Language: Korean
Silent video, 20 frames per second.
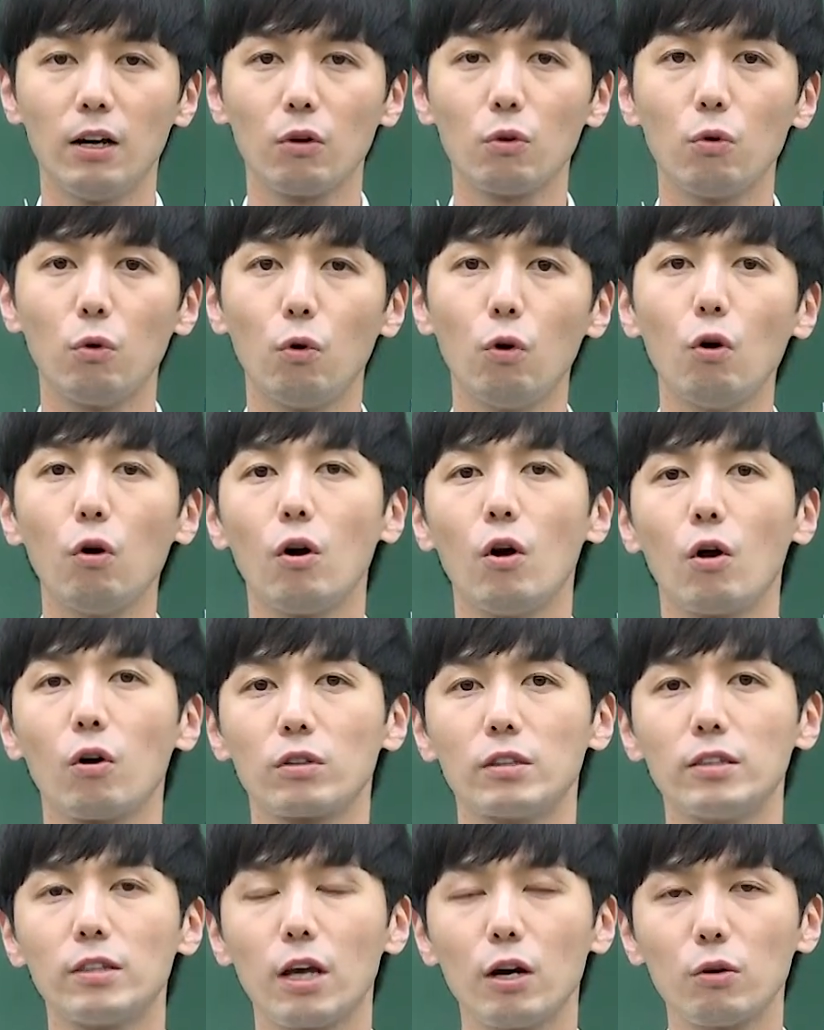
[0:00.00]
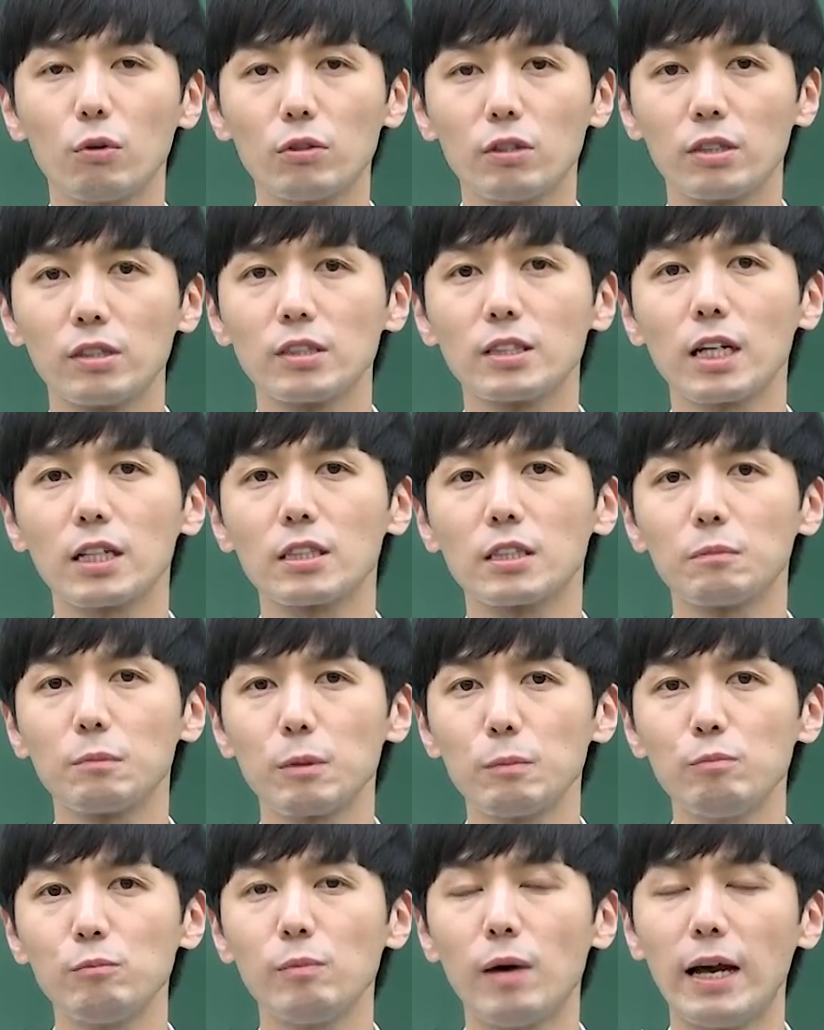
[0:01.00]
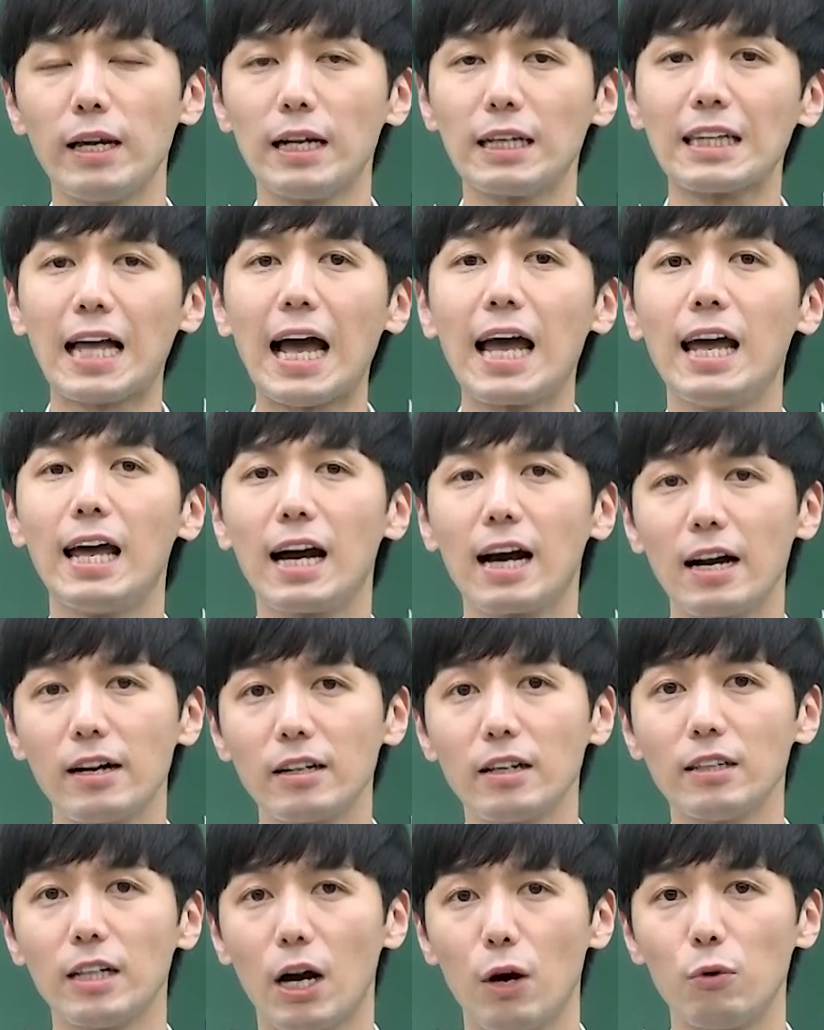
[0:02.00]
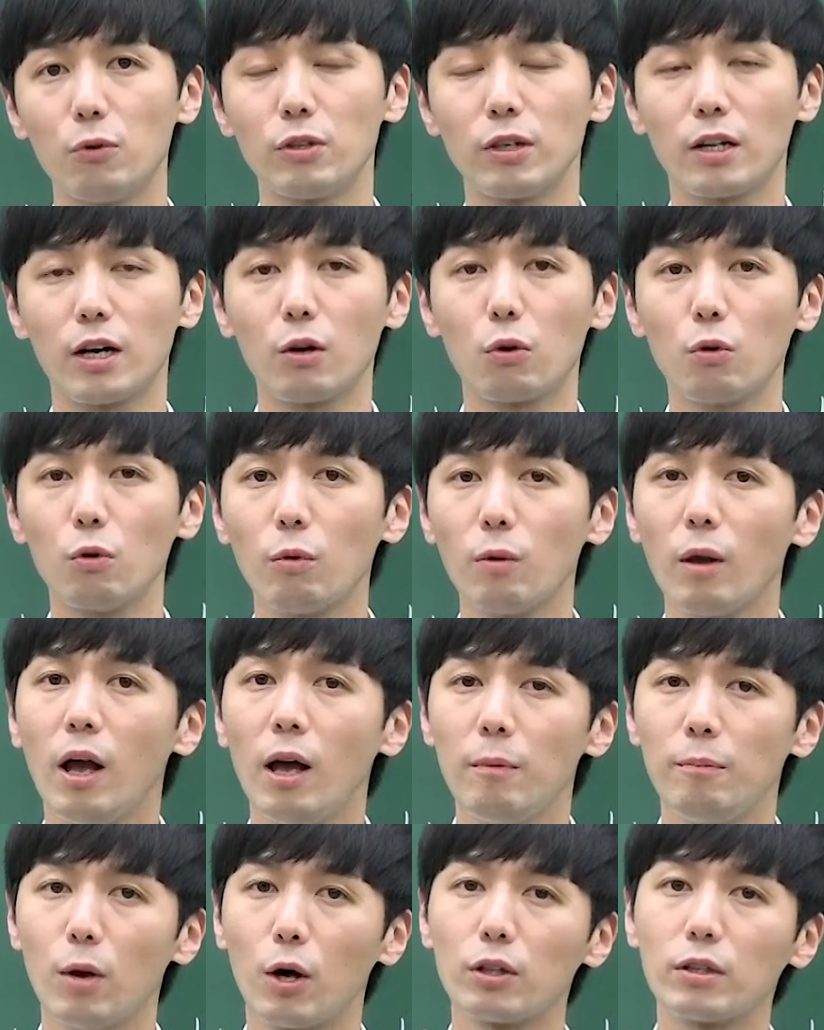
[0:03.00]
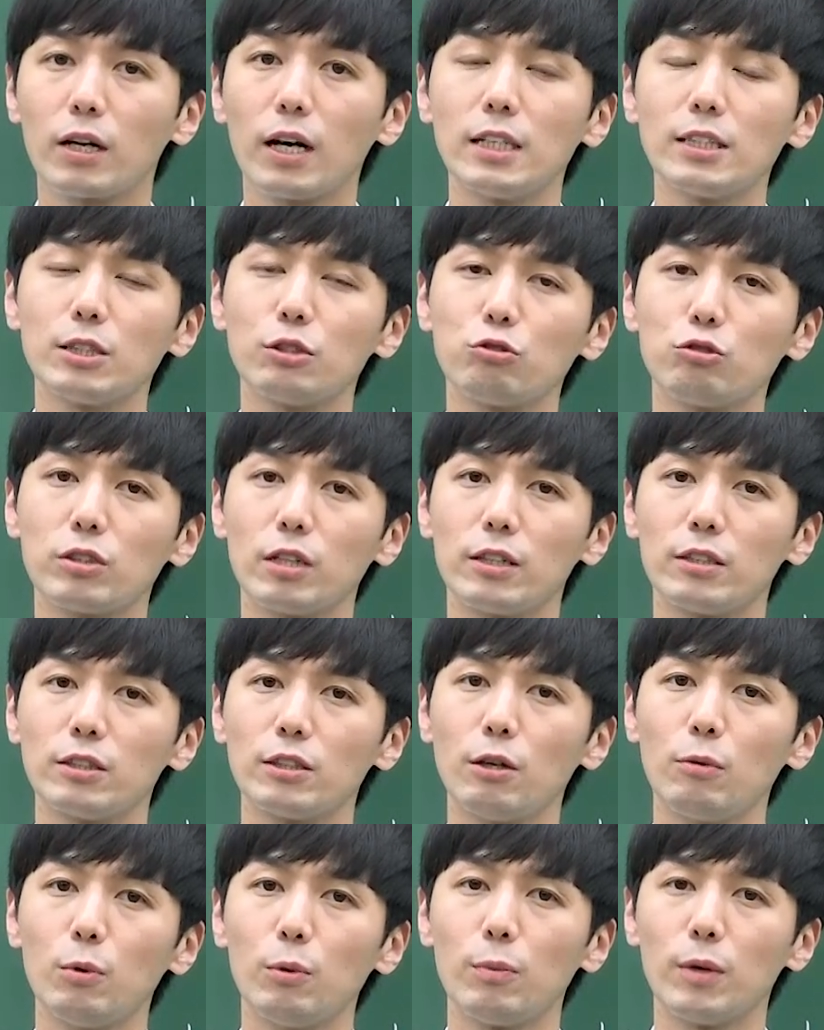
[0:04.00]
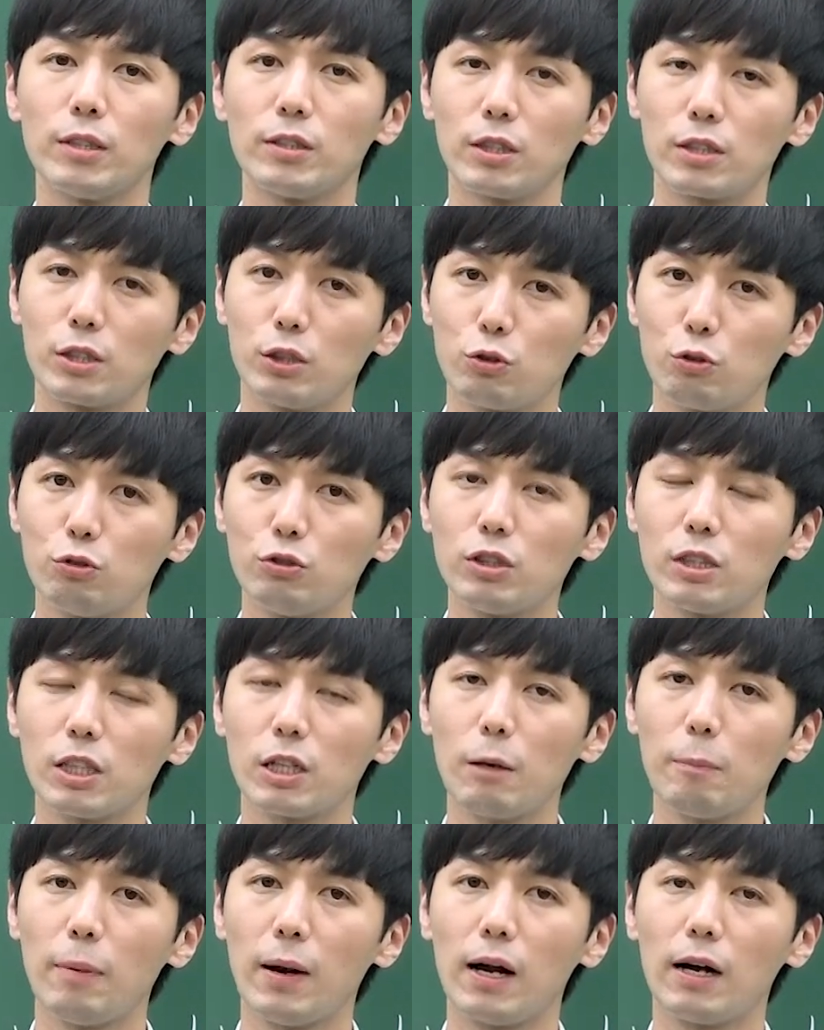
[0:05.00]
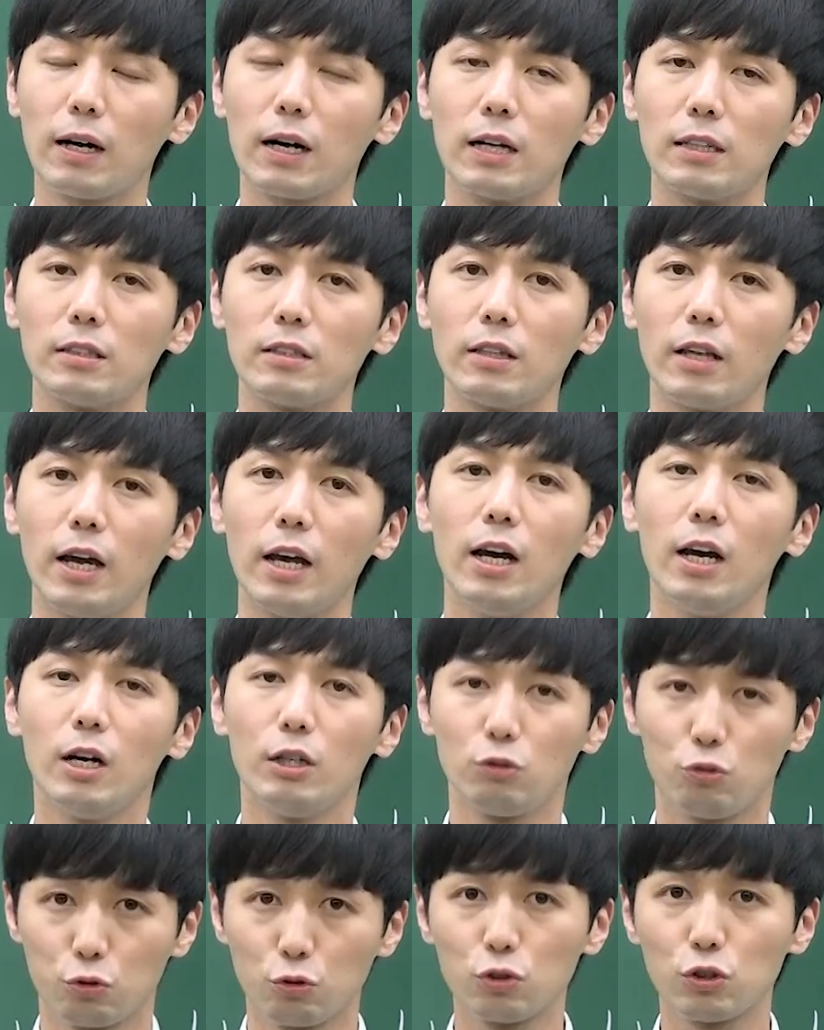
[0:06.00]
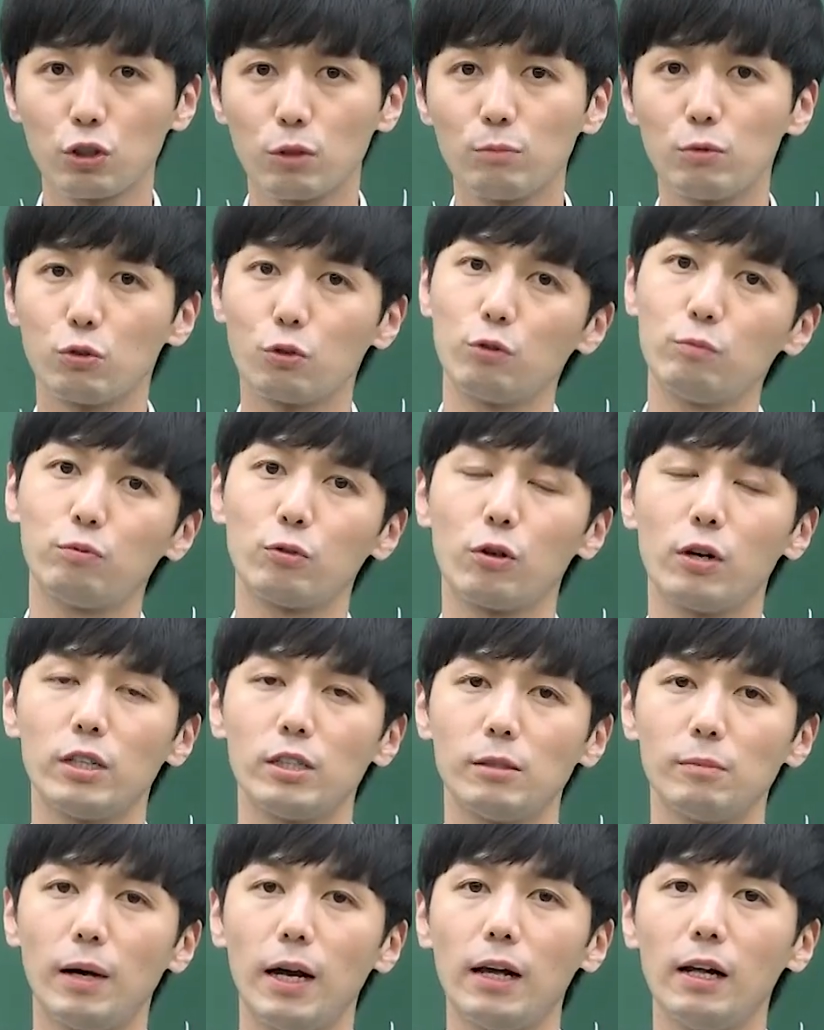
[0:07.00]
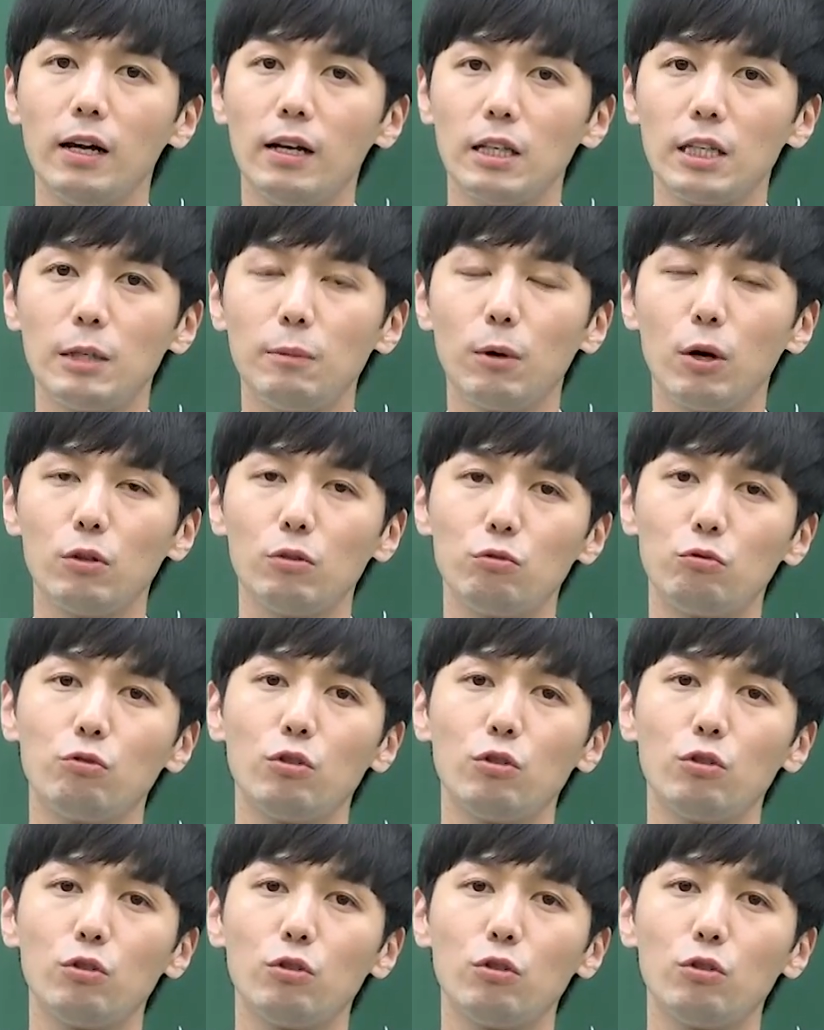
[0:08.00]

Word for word: 꼭 그대로 등차 등비뿐만 아니라 다양한 게 나오니까 꼭 몇 가지 숫자를 써보면서 그 규칙을 파악하는데 중점을 두고 풀어야지만 이번